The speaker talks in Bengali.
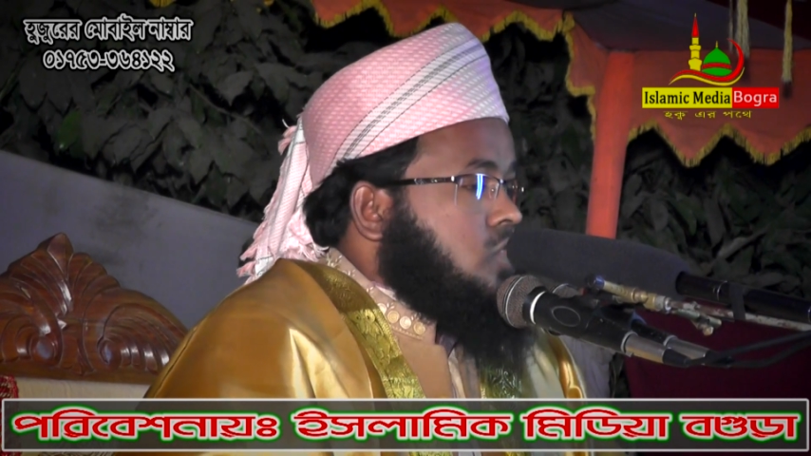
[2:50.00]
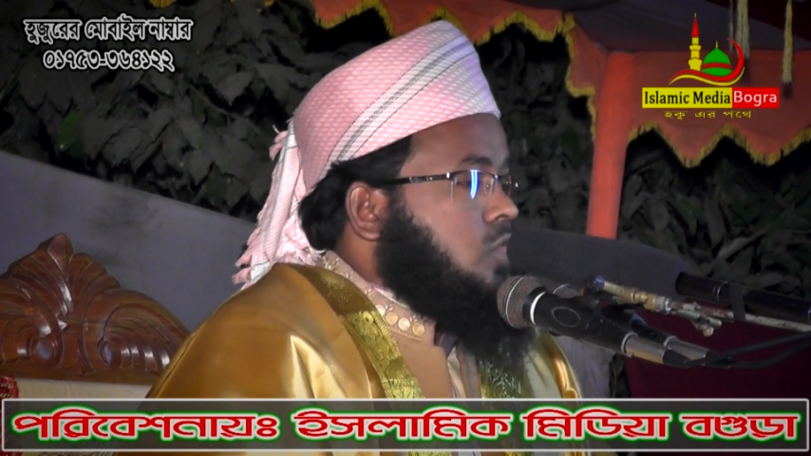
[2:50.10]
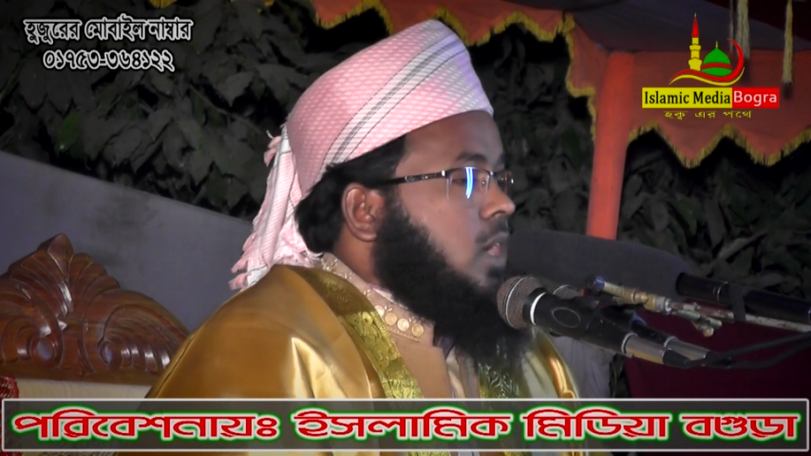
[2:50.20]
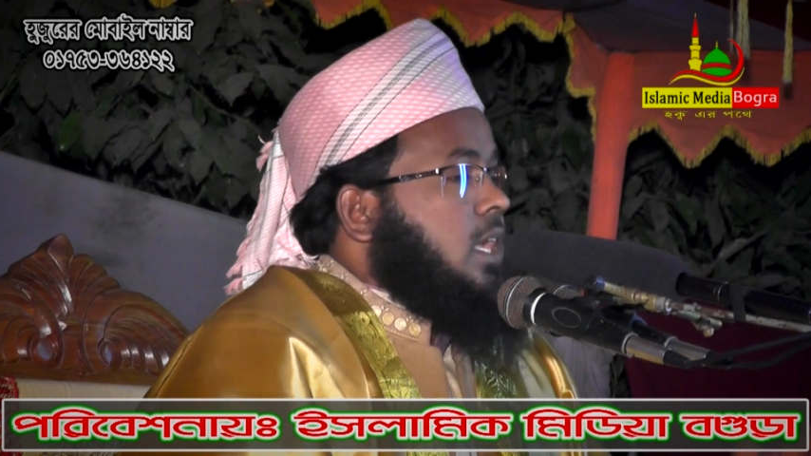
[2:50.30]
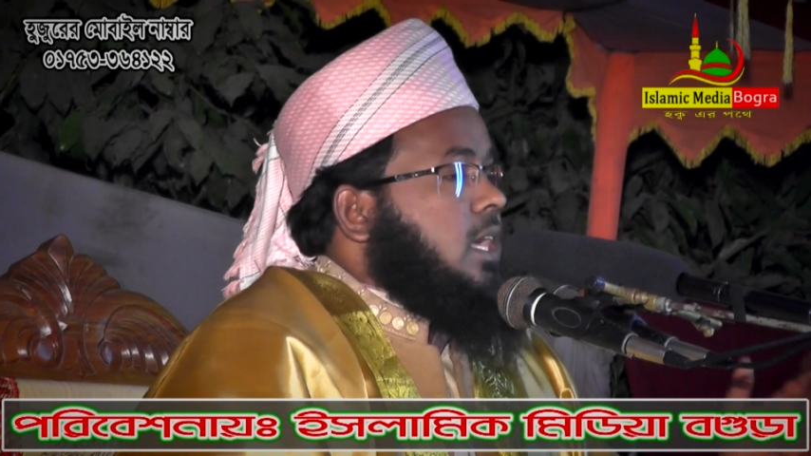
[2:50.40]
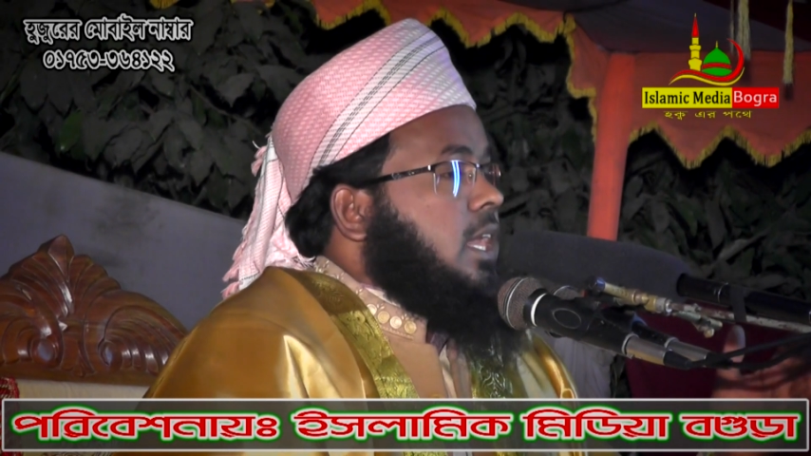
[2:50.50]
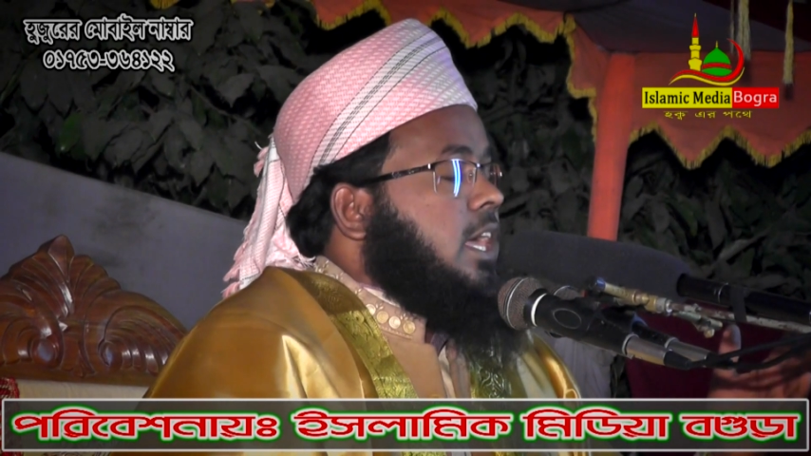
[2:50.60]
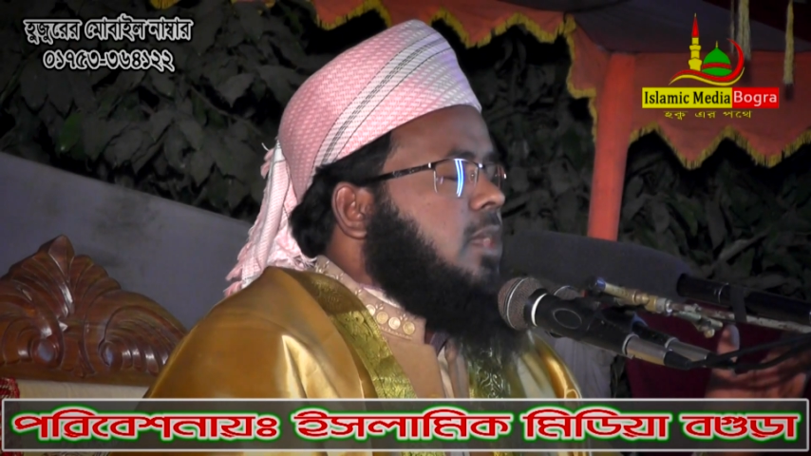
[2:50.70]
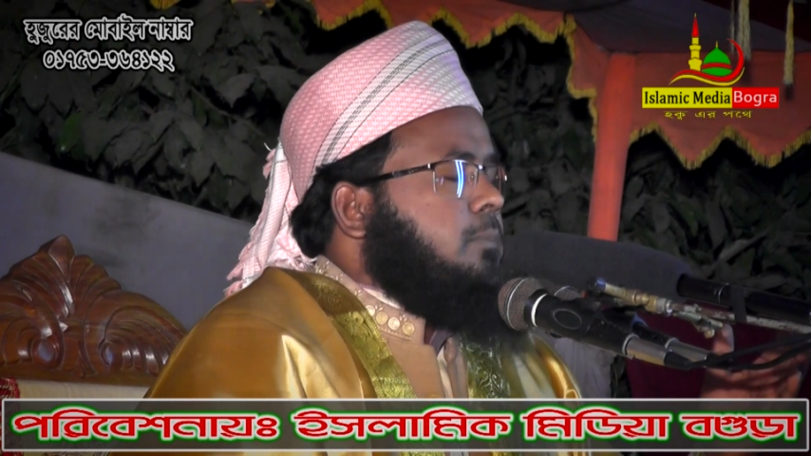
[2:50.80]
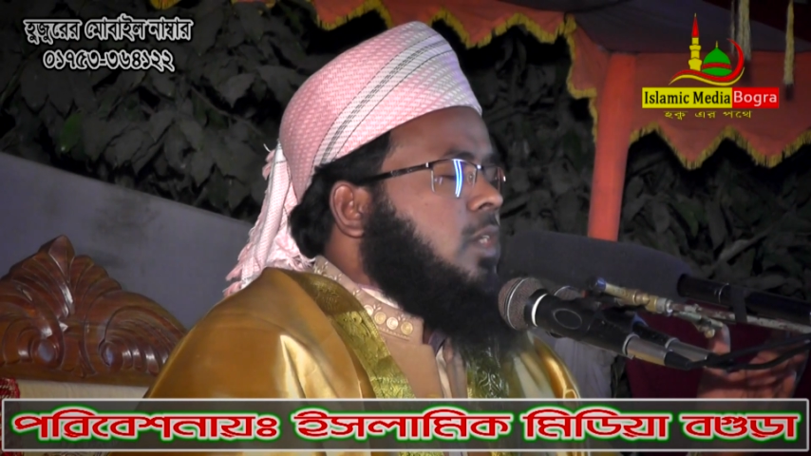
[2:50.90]

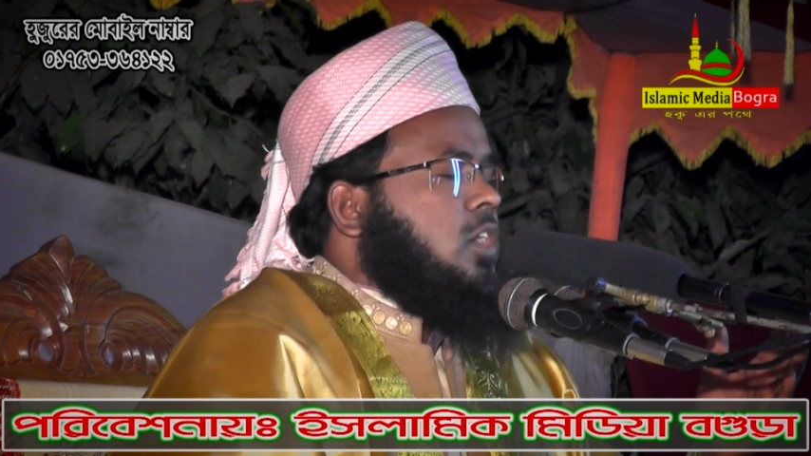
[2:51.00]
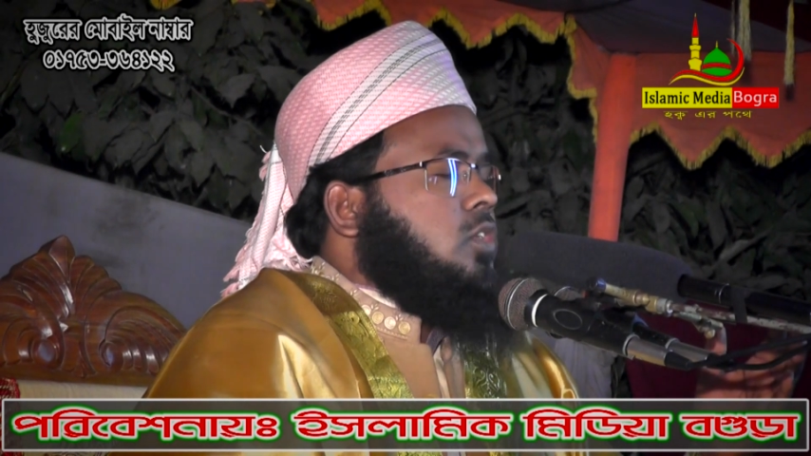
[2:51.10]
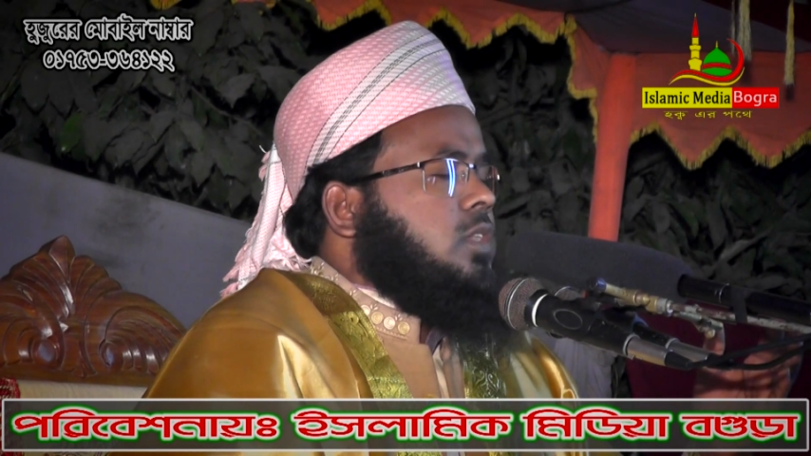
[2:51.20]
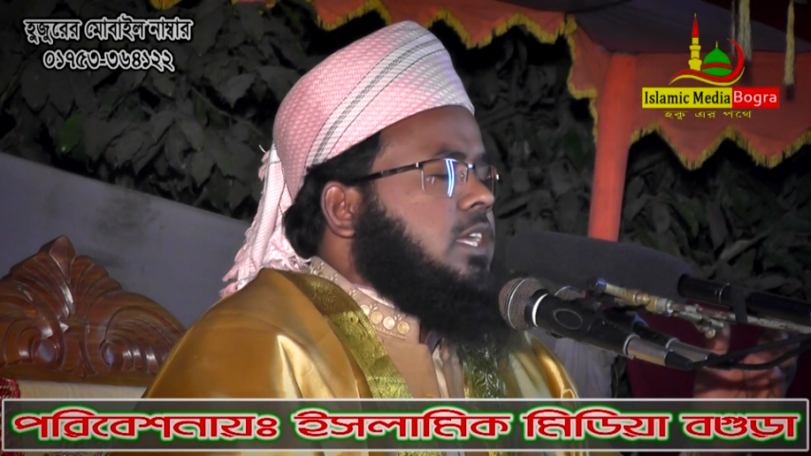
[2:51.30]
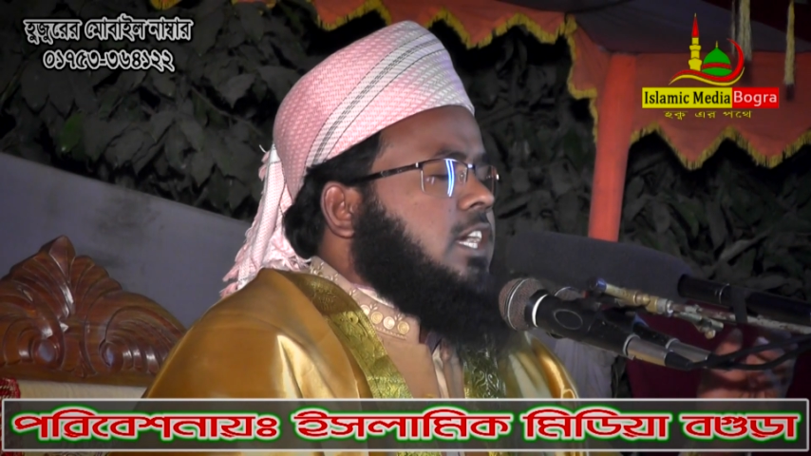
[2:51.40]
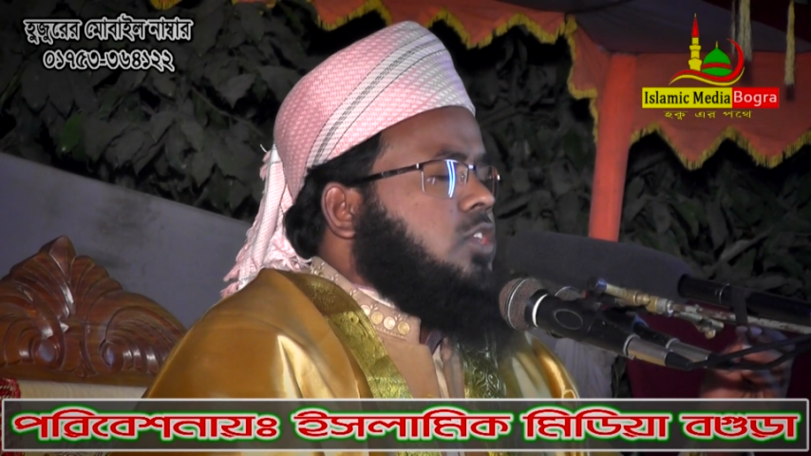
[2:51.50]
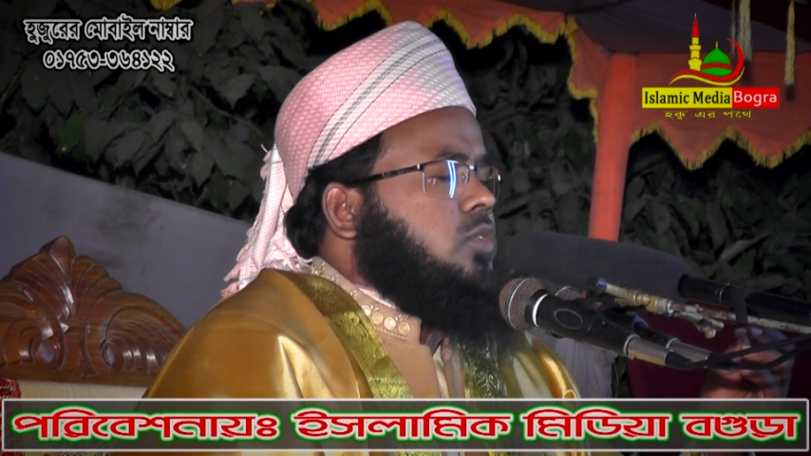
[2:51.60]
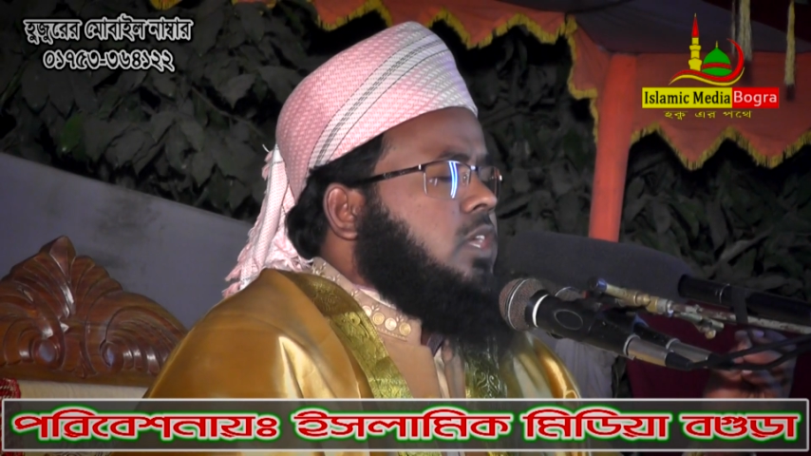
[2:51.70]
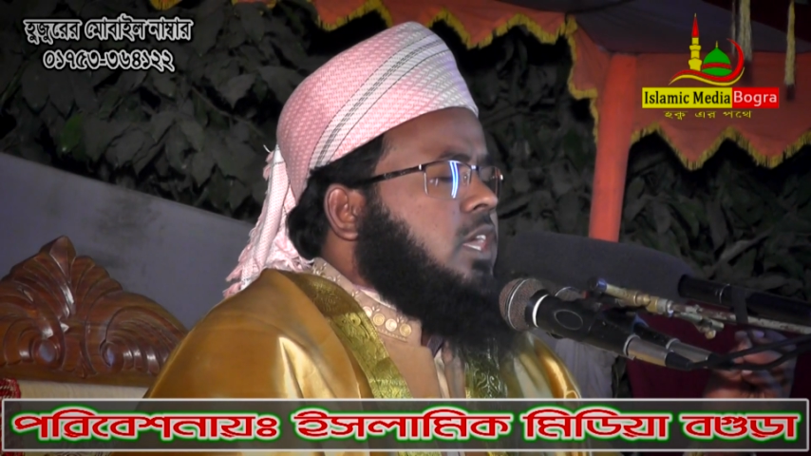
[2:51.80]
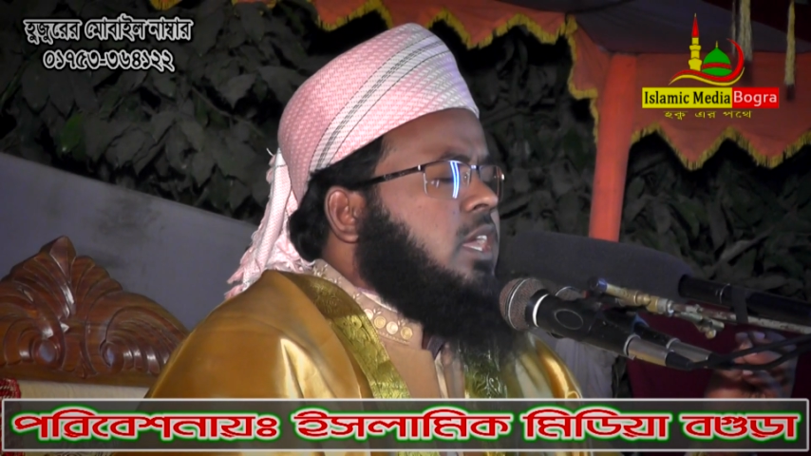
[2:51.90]
সরকারের পক্ষ থেকে
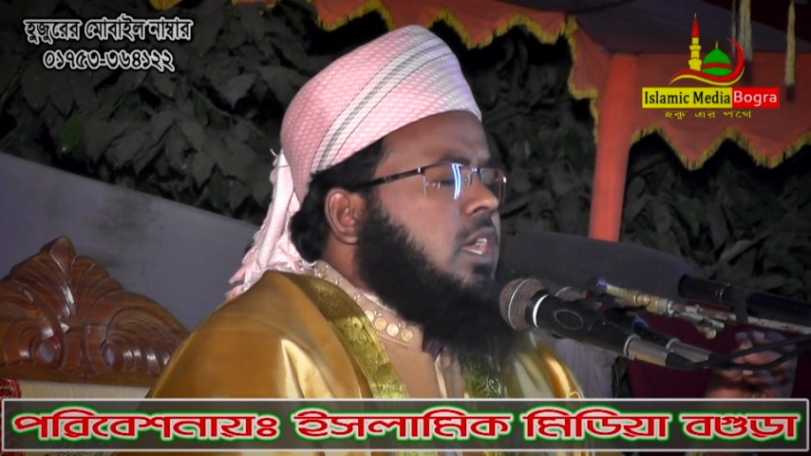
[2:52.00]
যদি